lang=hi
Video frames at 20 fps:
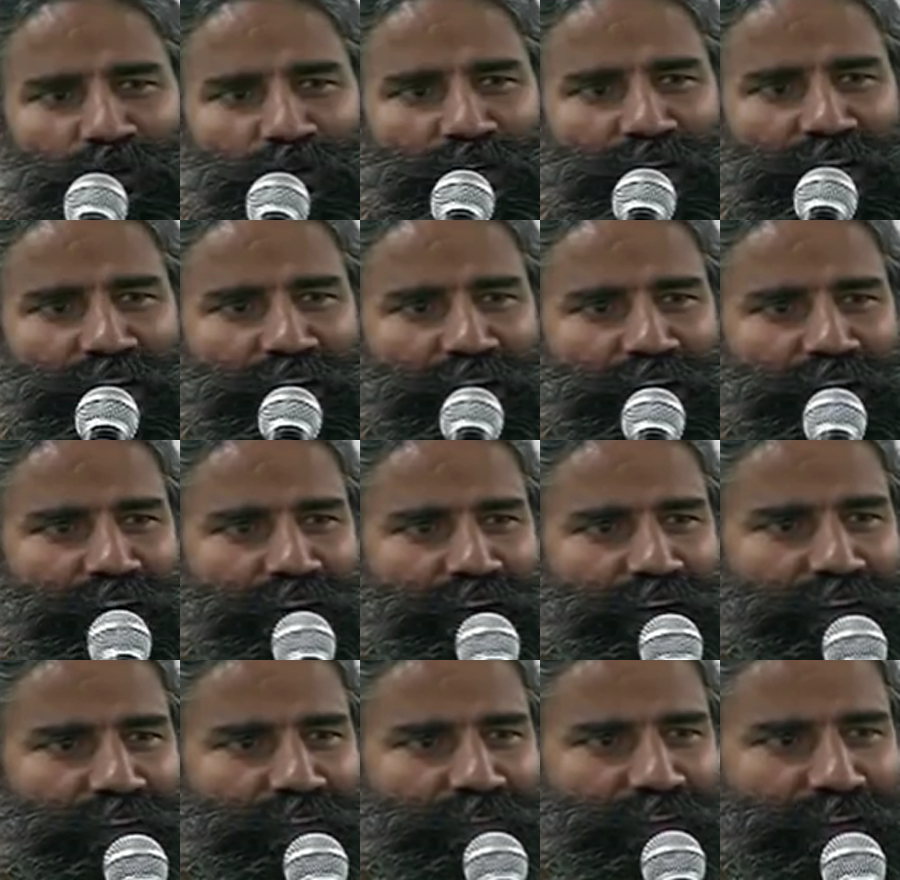हो गया
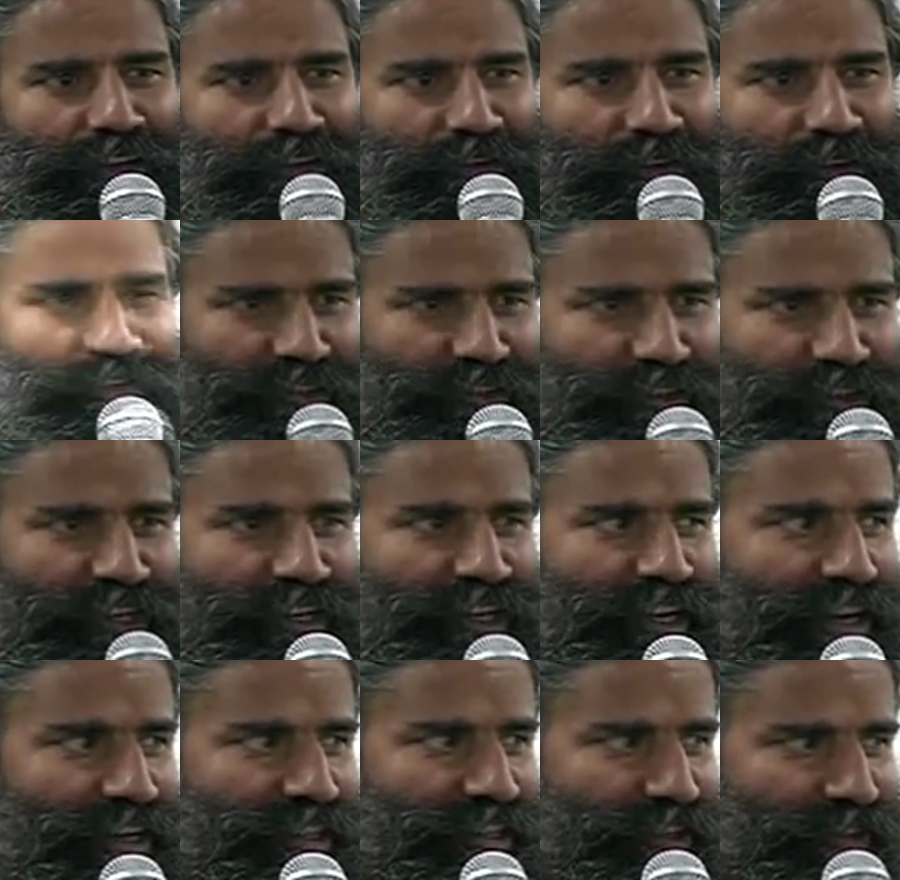फिर को
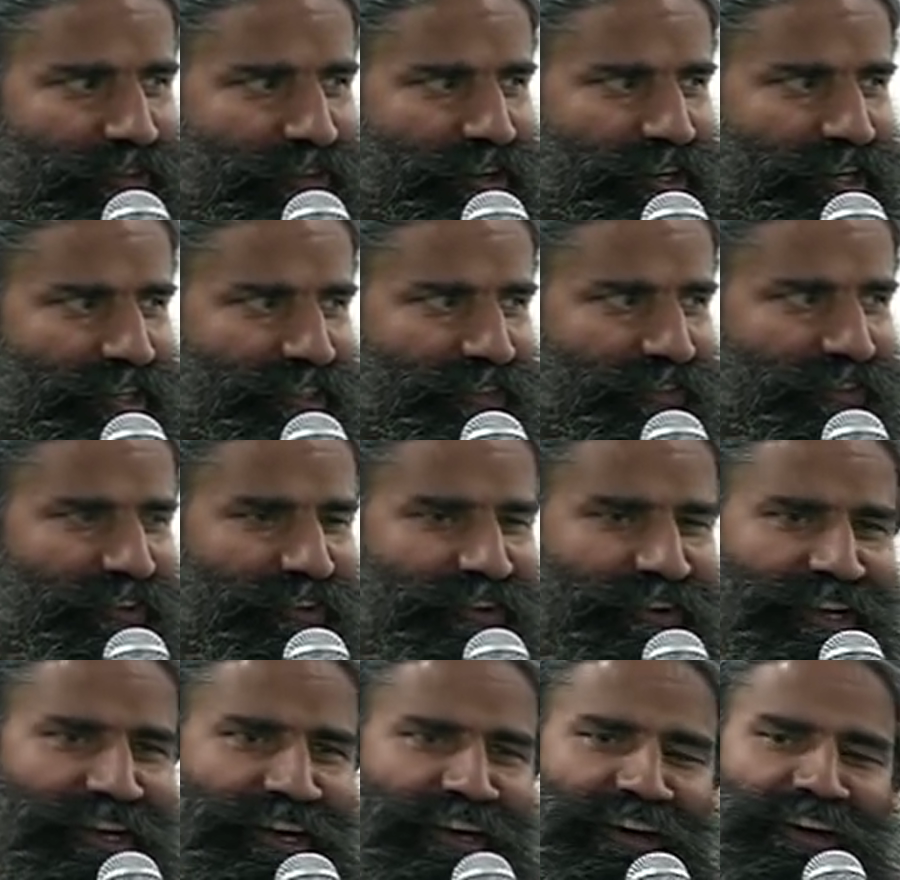यूनिनार था वो खत्म हो
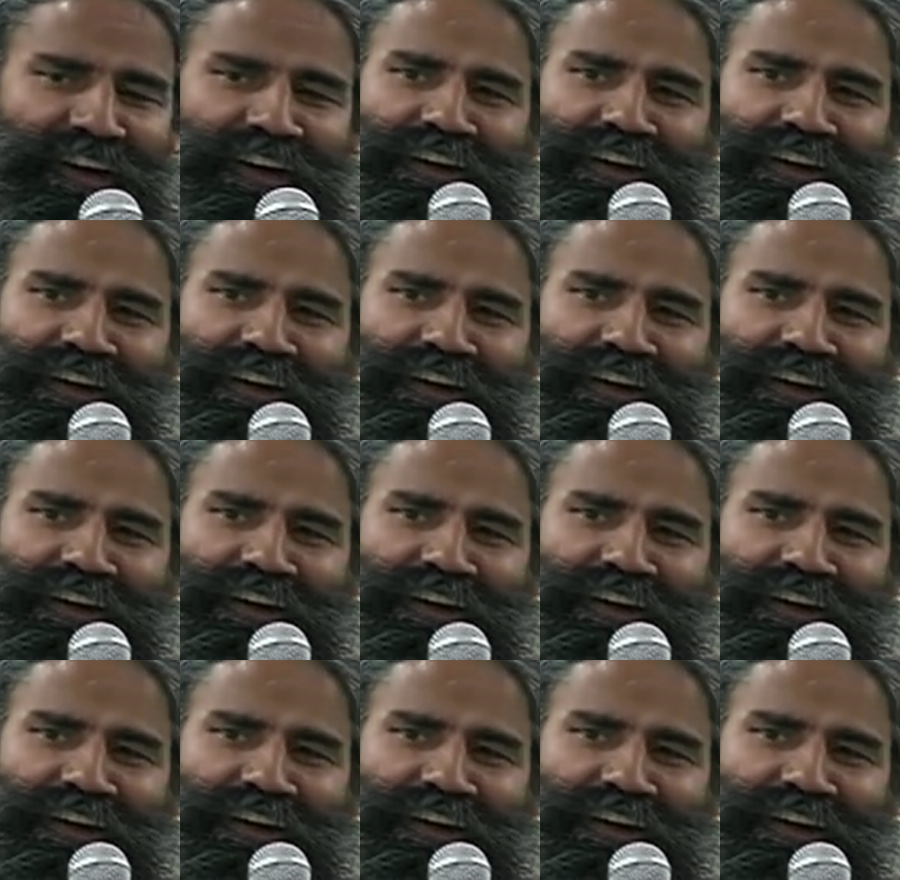गया